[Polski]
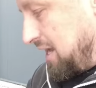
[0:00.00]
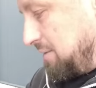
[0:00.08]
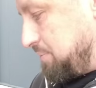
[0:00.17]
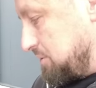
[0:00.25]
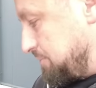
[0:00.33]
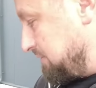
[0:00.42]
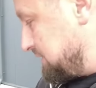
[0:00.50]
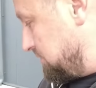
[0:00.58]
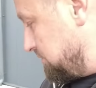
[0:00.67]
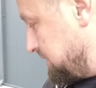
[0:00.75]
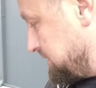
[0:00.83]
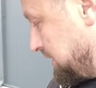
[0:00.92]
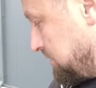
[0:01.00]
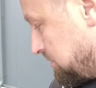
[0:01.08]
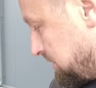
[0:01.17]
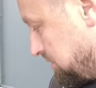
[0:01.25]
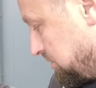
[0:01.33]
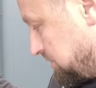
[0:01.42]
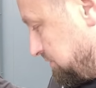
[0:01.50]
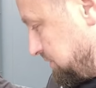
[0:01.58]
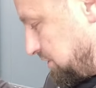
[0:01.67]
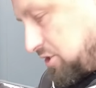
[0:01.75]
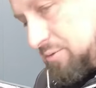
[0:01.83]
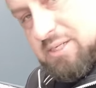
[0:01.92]
ale po sprawdzeniu wszystkich kostek
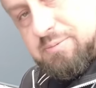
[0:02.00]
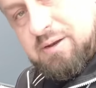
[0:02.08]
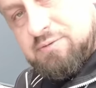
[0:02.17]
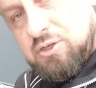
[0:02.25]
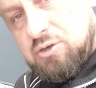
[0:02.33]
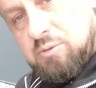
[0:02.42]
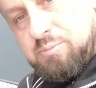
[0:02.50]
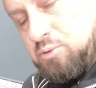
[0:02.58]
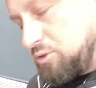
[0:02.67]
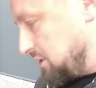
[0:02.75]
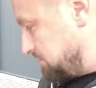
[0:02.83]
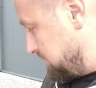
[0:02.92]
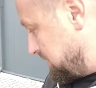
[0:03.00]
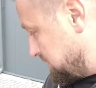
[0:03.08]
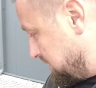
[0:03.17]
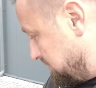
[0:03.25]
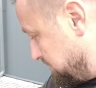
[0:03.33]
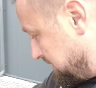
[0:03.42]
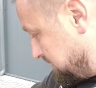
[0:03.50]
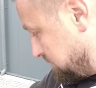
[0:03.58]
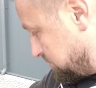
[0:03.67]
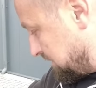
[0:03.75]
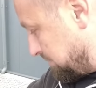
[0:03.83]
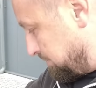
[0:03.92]
oczywiście trzeba sprawdzić komputer, bo jeżeli będzie
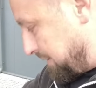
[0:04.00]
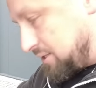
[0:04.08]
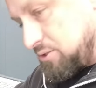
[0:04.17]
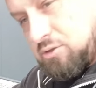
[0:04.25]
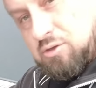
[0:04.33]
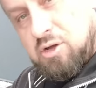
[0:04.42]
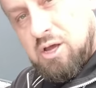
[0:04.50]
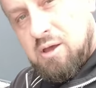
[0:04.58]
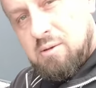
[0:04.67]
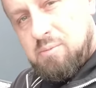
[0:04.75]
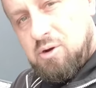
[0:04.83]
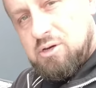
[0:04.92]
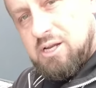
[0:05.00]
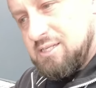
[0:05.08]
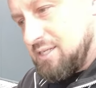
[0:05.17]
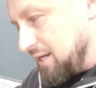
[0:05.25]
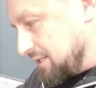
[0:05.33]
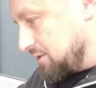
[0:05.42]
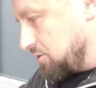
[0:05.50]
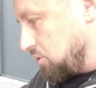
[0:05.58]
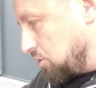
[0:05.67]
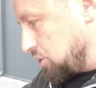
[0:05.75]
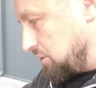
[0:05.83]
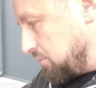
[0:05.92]
już tam bardzo to mokre i zalane, to
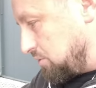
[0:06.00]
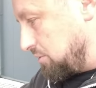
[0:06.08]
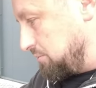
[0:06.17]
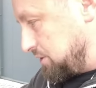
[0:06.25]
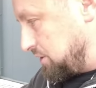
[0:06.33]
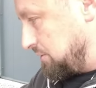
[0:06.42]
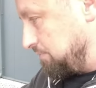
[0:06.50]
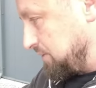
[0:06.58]
koszty mogą być